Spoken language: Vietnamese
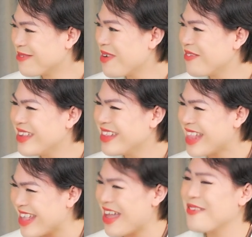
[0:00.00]
bởi vì
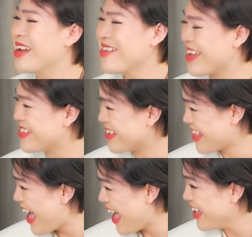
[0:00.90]
tại sao nó lại phải xảy
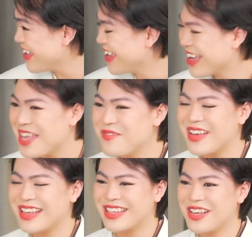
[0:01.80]
ra ấy khi
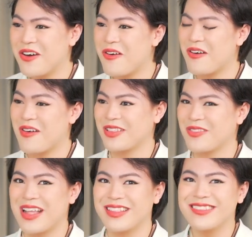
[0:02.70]
mà hoàng hoàn
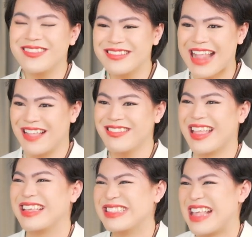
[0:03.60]
toàn xứng đáng
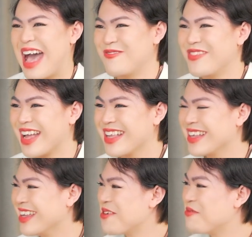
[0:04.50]
đánh giá một cách
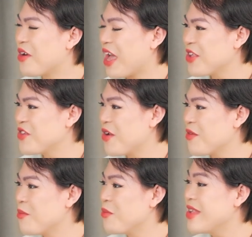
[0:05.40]
một cách chọn
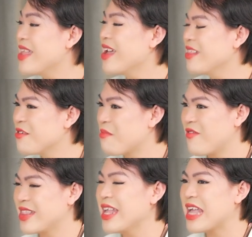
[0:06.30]
trên năng lực
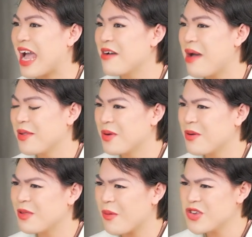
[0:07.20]
mà và tất cả các bạn thuộc
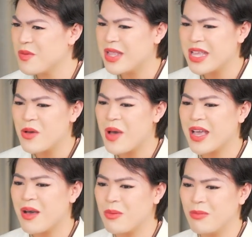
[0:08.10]
cộng đồng
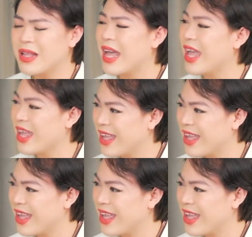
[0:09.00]
LGBTQIA cộng cũng thế